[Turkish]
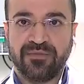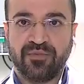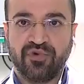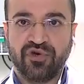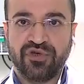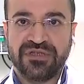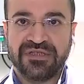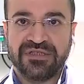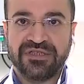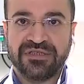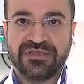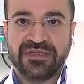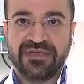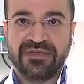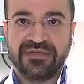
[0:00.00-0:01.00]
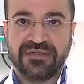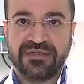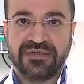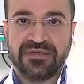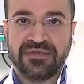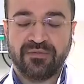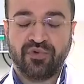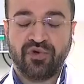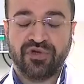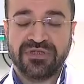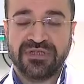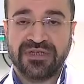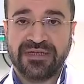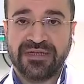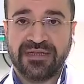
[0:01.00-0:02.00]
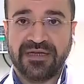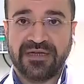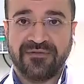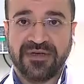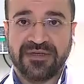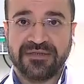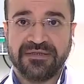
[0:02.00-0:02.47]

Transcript: Mukoza dışında e, mukozada neler var?